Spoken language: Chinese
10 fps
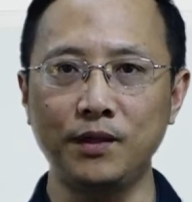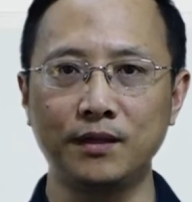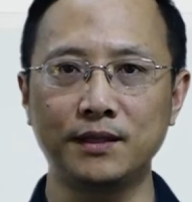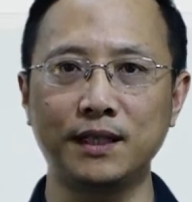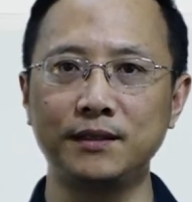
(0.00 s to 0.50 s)

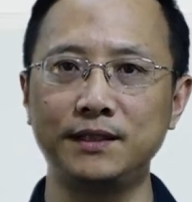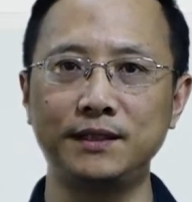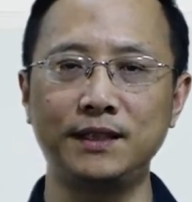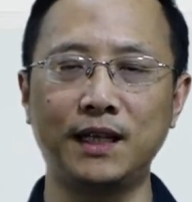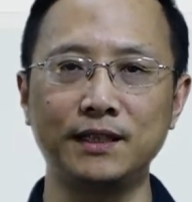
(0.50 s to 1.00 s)
再
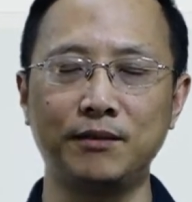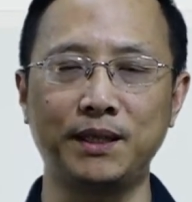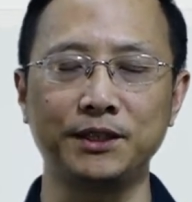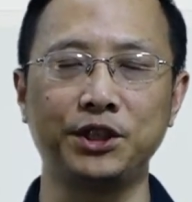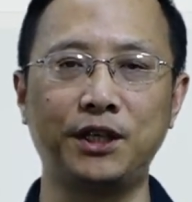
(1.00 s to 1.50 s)
加上把
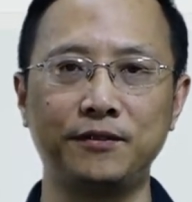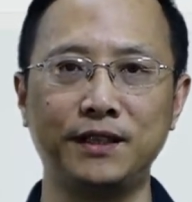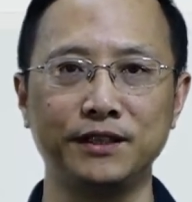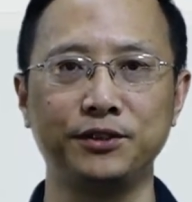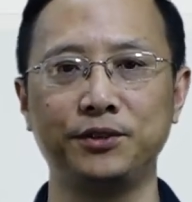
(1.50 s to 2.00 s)
十二放
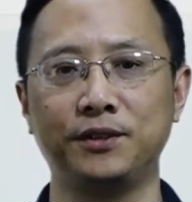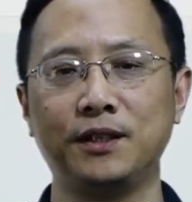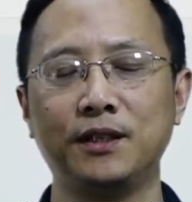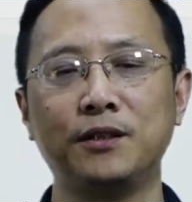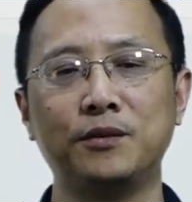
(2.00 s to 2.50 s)
进去，
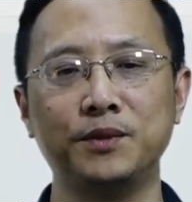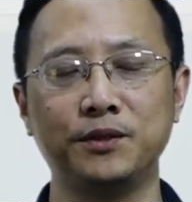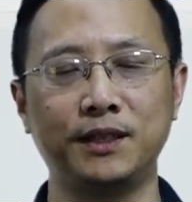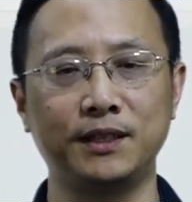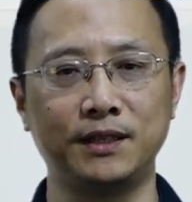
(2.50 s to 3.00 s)
我们就
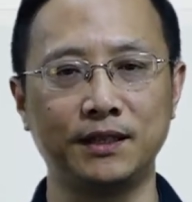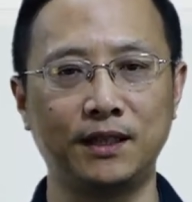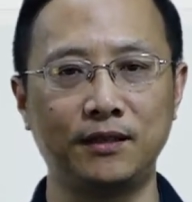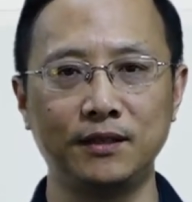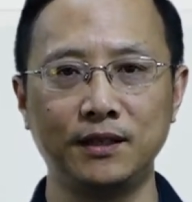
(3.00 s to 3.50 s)
可以得
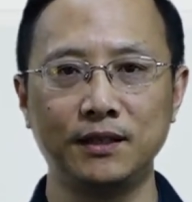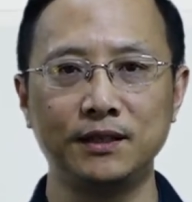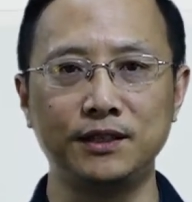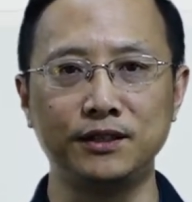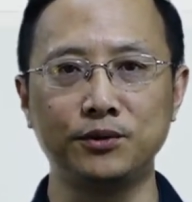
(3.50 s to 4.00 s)
到
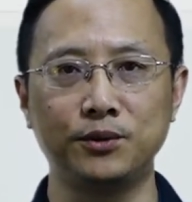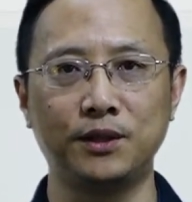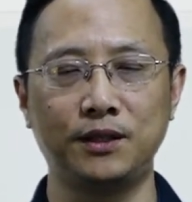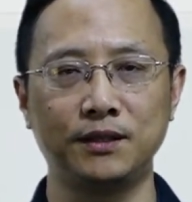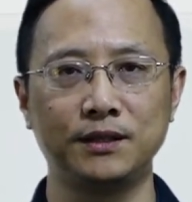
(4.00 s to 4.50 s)
经
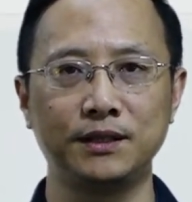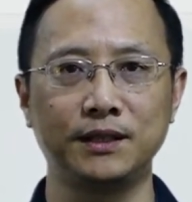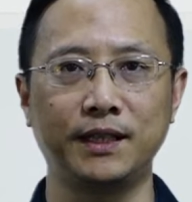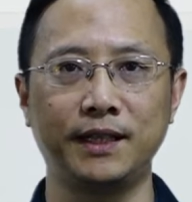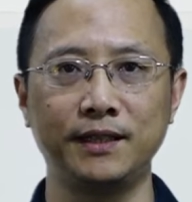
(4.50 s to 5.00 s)
过这个
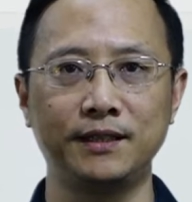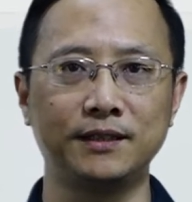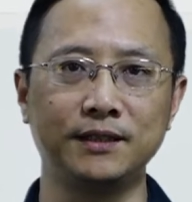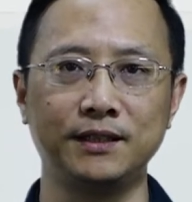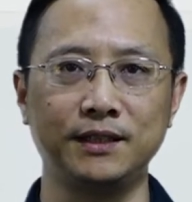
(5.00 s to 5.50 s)
黑
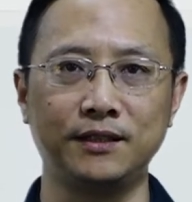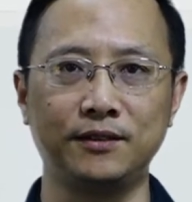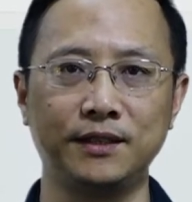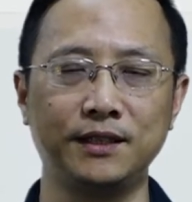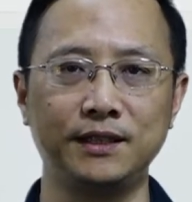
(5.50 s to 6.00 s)
盒子里头
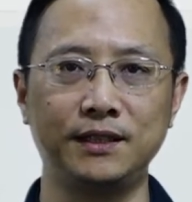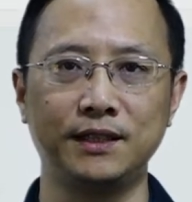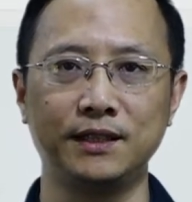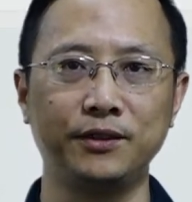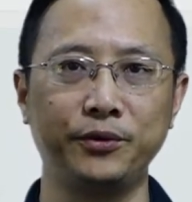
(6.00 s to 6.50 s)
的一系列
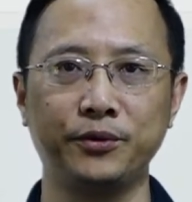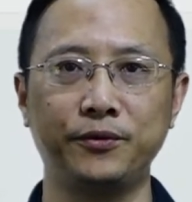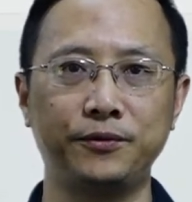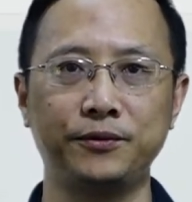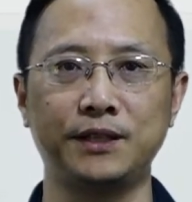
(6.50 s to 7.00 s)
的
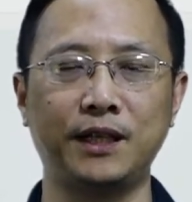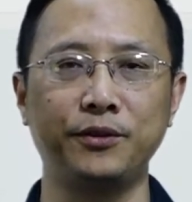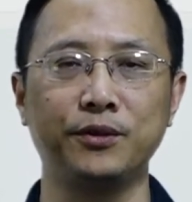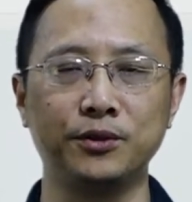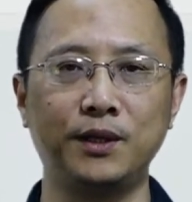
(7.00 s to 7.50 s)
复杂的
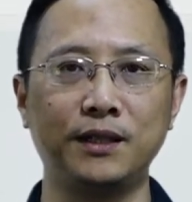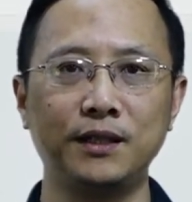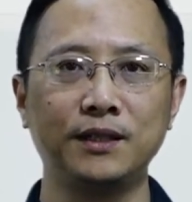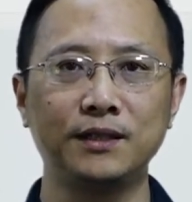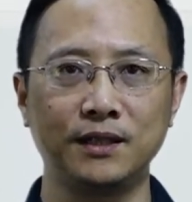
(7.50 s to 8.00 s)
运算。
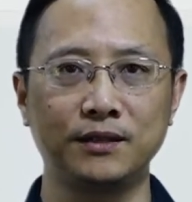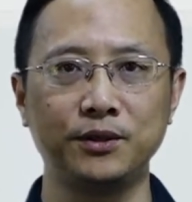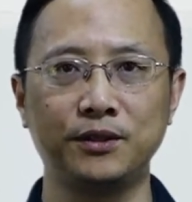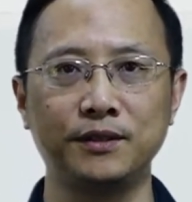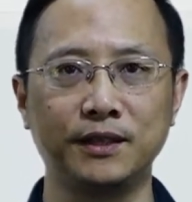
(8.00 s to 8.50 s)
但最
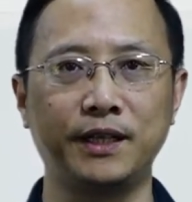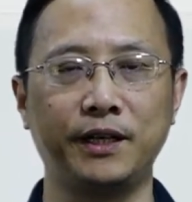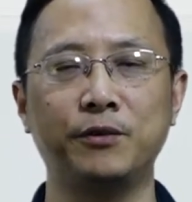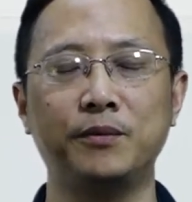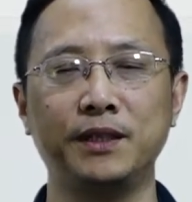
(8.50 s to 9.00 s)
后呢，给
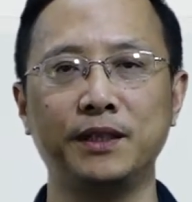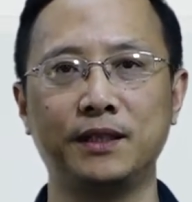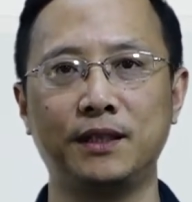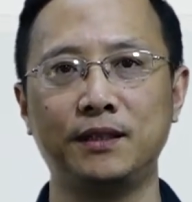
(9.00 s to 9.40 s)
我们一个